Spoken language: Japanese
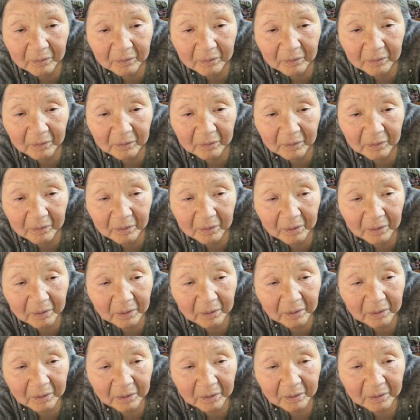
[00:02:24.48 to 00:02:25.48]
うん「
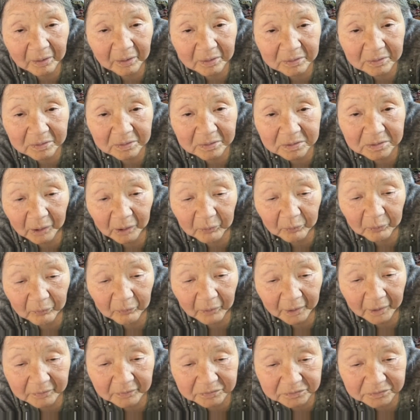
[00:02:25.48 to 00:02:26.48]
佐
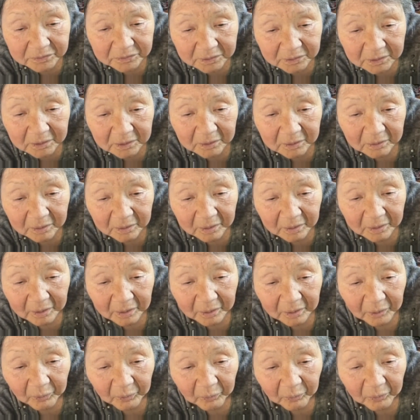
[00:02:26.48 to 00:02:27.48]
合
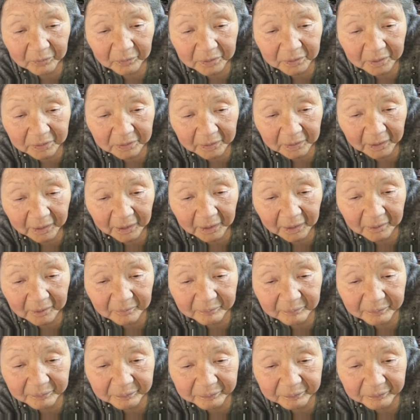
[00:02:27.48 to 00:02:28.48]
八」ほいで
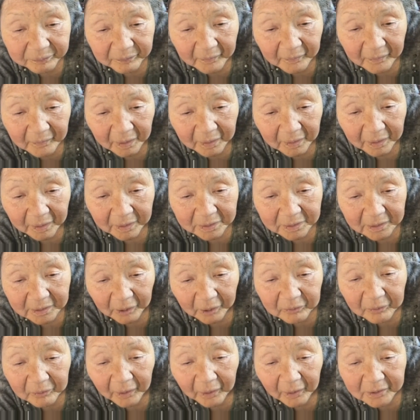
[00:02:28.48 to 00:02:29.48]
ね、うん
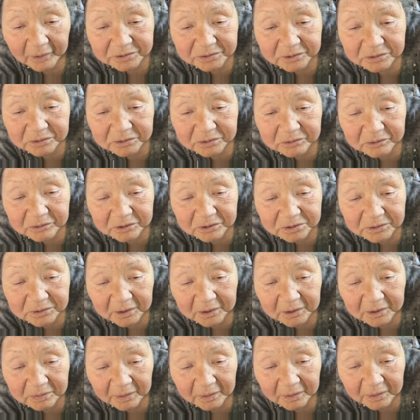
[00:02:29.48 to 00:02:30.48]

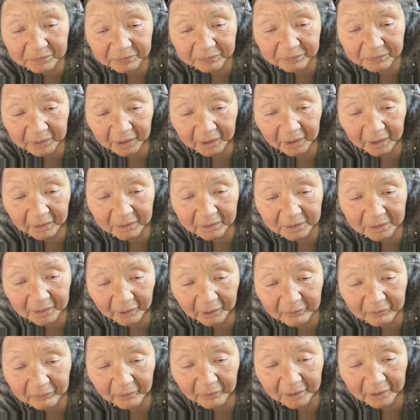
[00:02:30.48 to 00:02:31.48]
181円だって
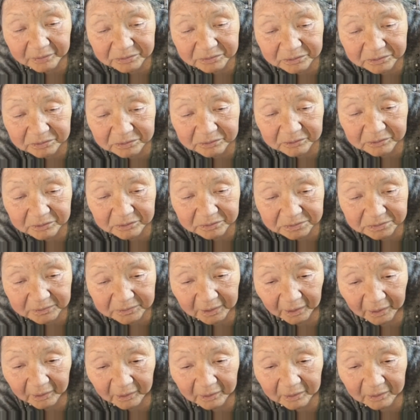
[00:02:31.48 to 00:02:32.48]

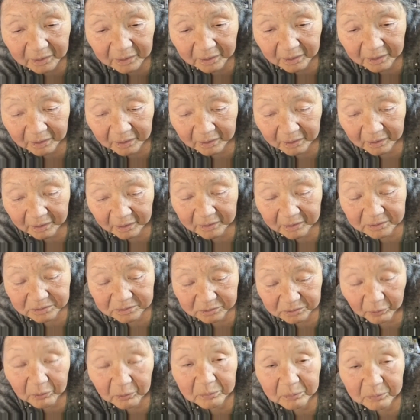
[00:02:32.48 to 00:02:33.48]
181円
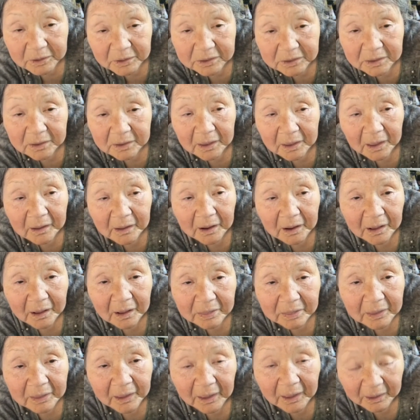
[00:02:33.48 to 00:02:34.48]
賞味期限
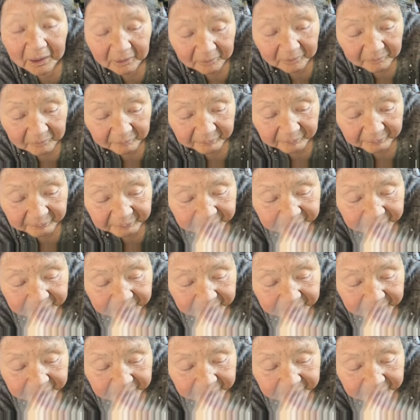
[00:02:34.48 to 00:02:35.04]
がね